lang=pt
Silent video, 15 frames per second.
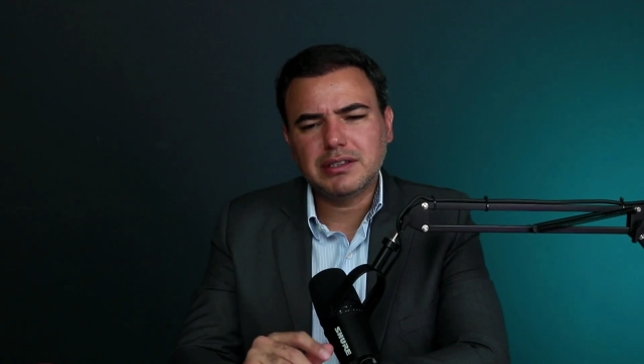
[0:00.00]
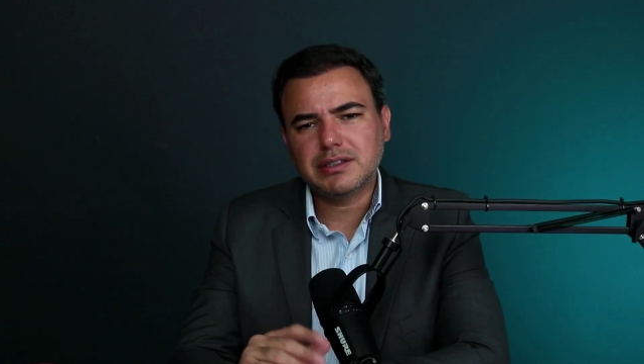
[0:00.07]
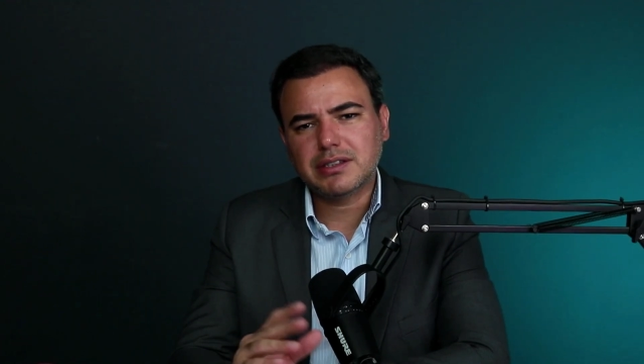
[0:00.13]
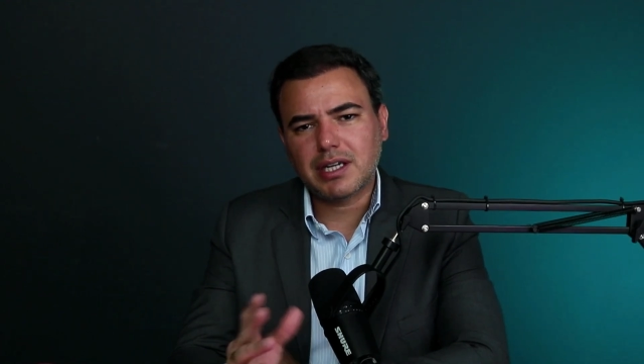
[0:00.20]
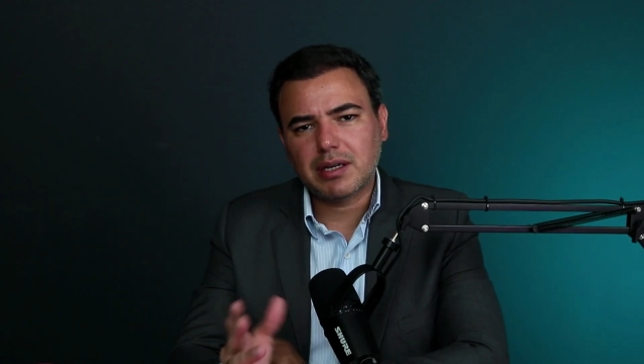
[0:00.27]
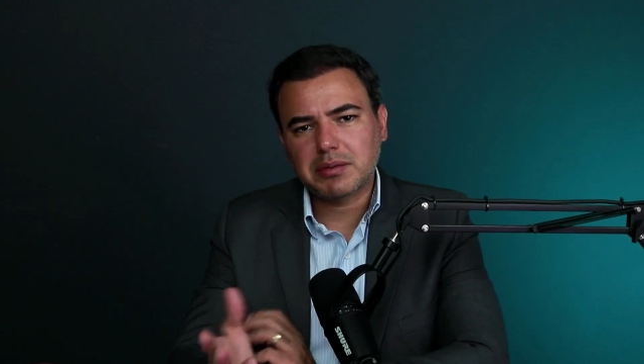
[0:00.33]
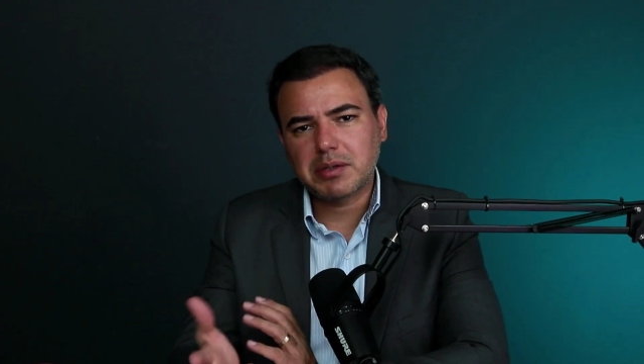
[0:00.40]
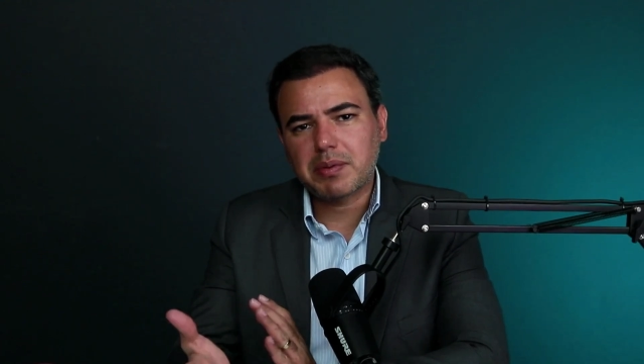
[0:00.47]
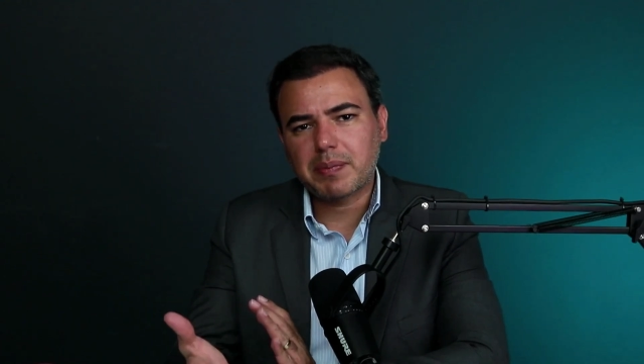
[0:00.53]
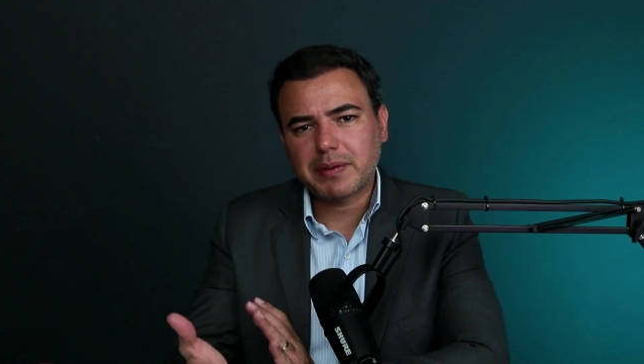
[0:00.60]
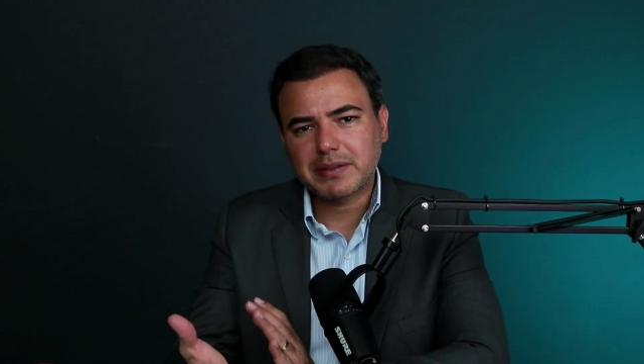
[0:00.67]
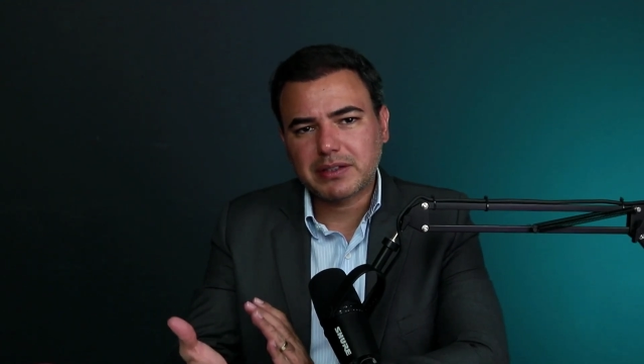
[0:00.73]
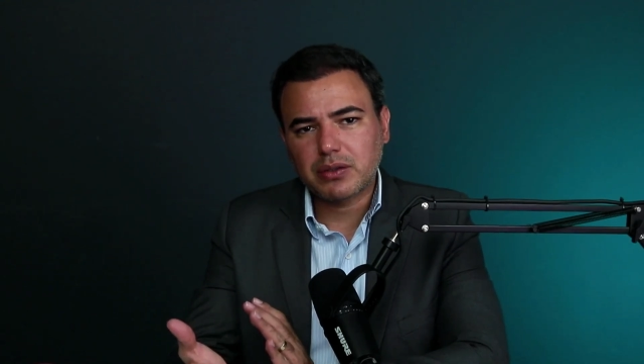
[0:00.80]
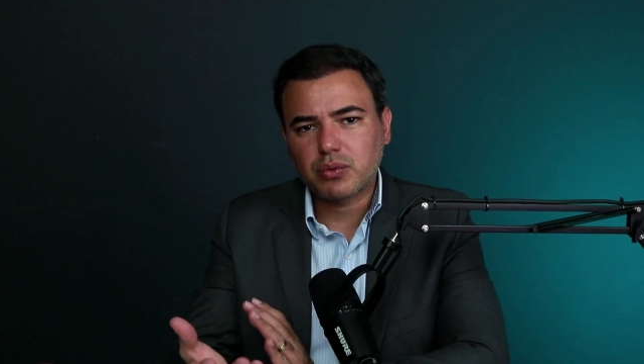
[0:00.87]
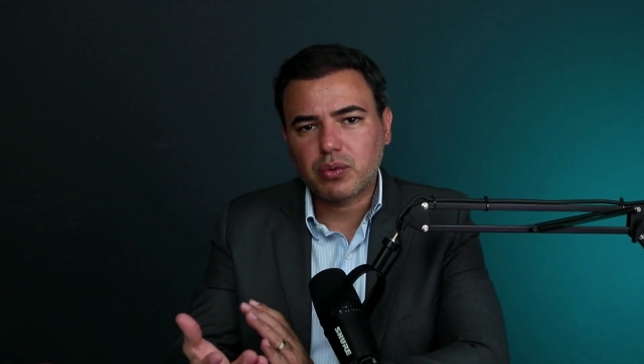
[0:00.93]
A gente sabe que para
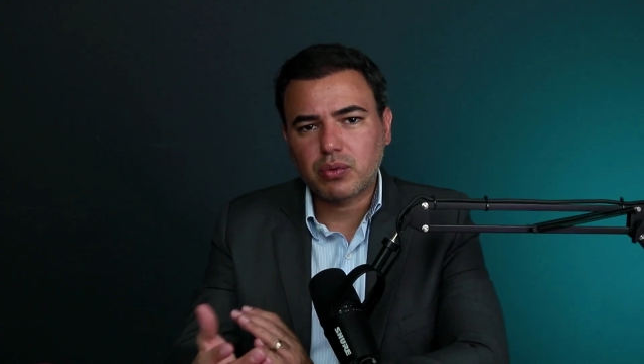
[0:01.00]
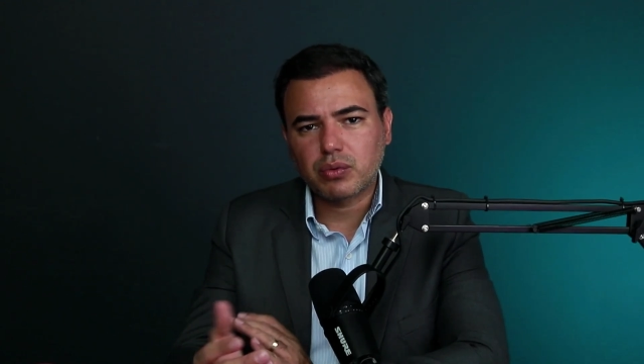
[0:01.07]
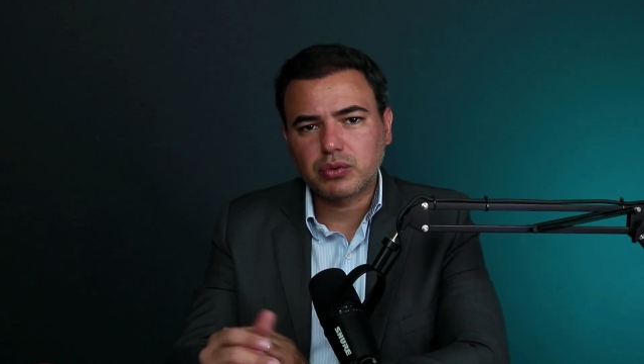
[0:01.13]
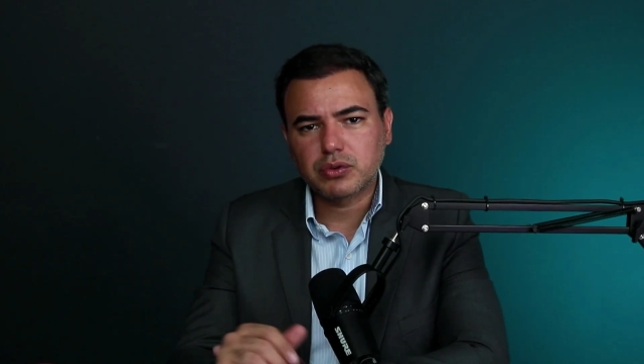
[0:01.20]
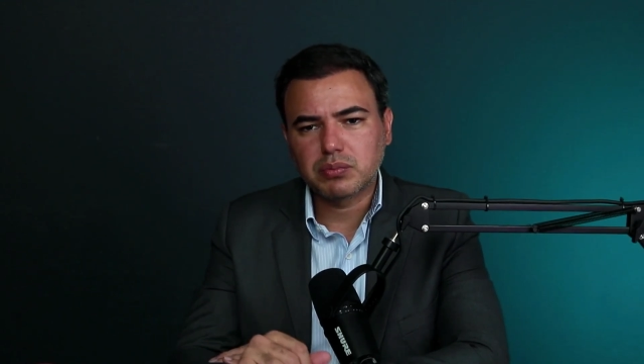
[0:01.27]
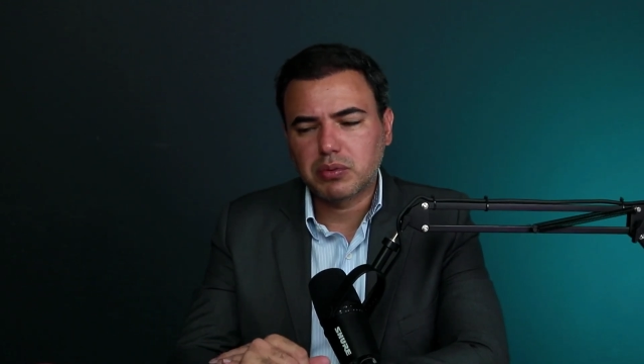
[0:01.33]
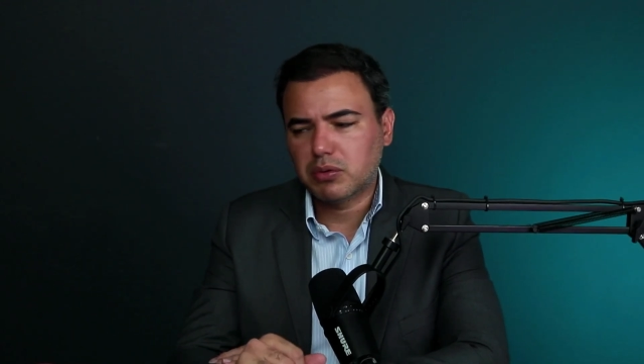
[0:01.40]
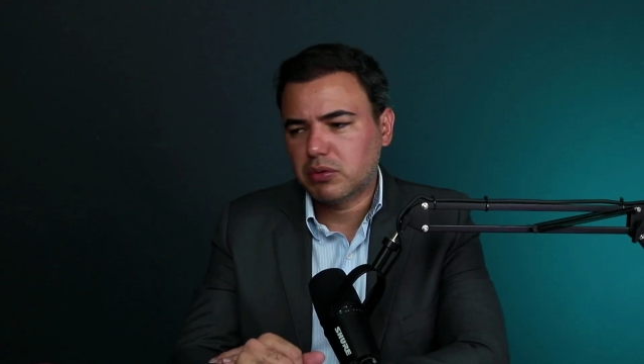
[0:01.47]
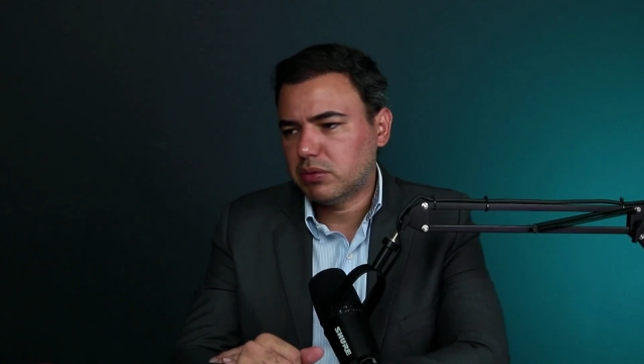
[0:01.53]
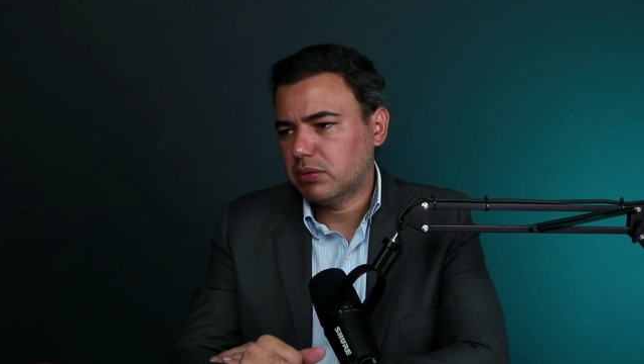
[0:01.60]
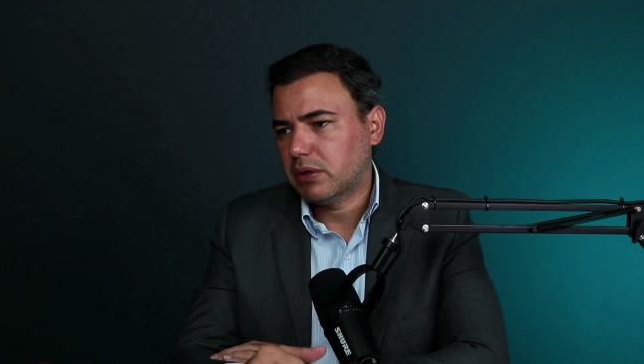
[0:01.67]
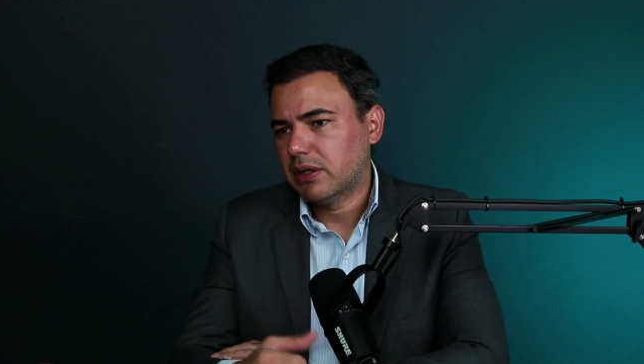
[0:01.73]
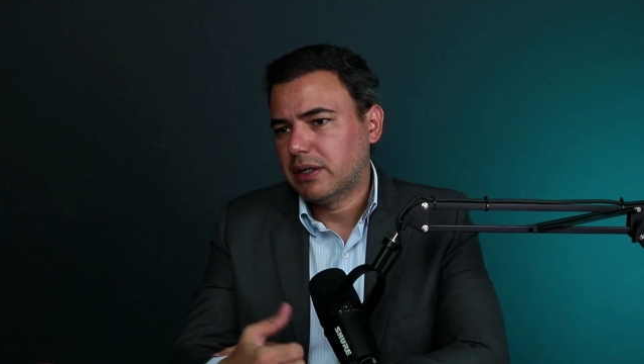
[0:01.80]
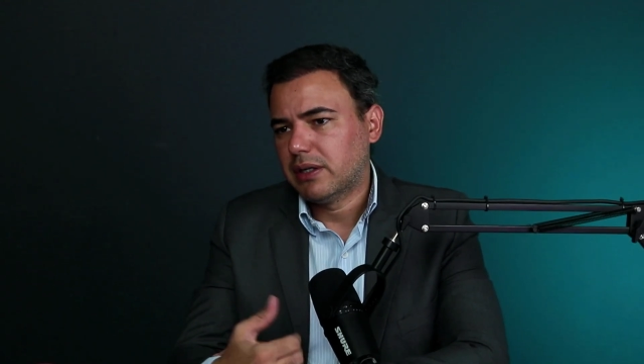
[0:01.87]
passar num concurso bom,